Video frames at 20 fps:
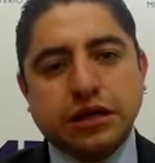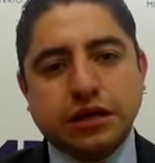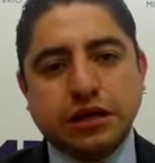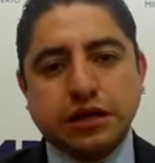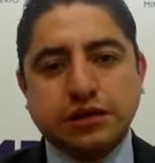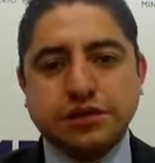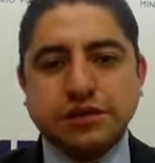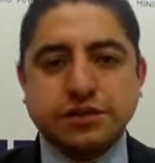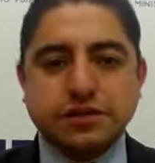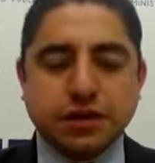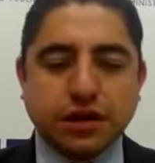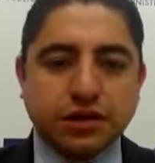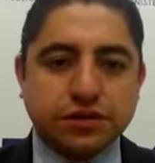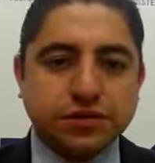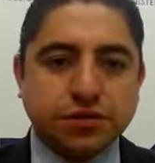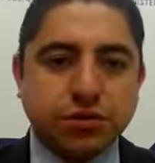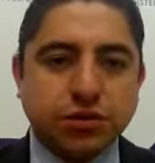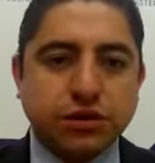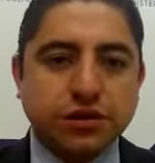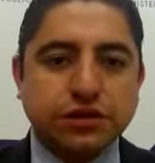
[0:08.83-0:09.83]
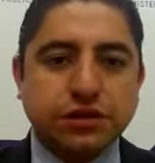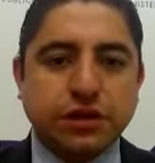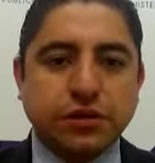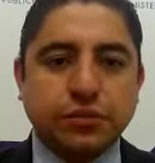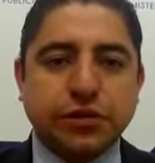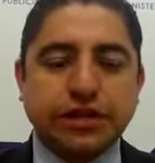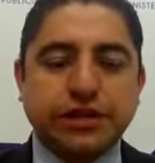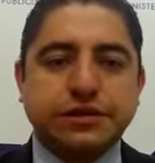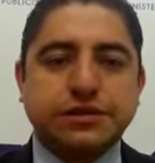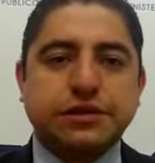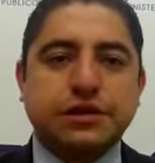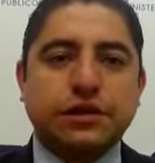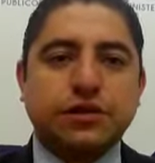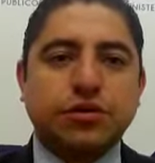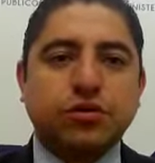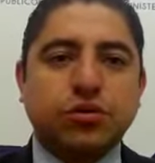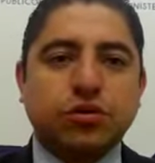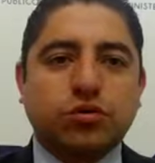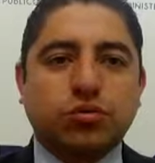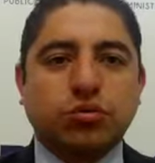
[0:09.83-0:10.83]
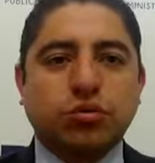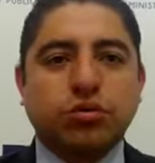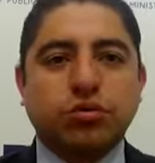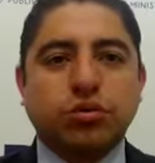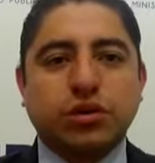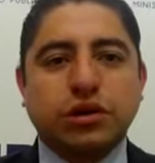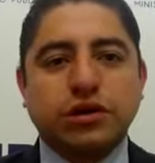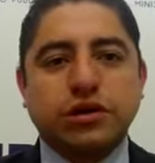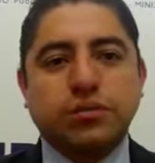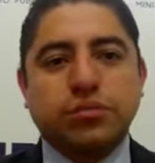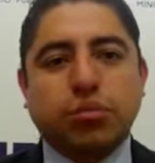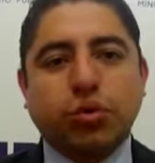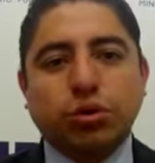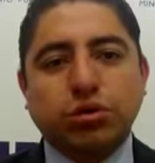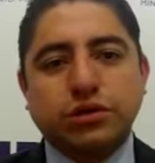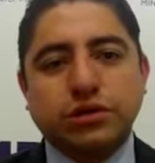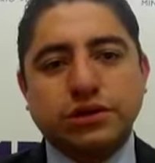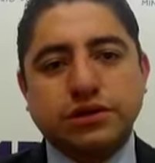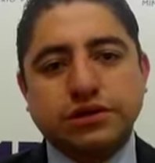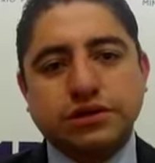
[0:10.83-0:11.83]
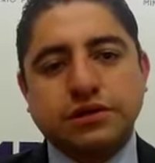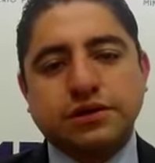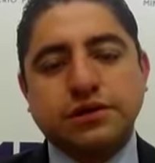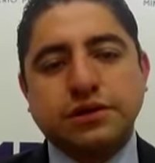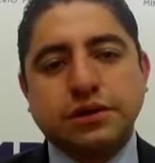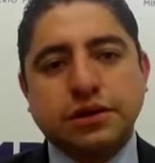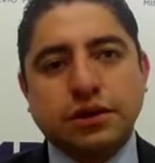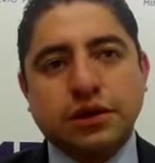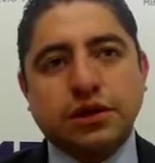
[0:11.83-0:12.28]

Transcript: en las instalaciones del Ministerio de Cultura y Deportes.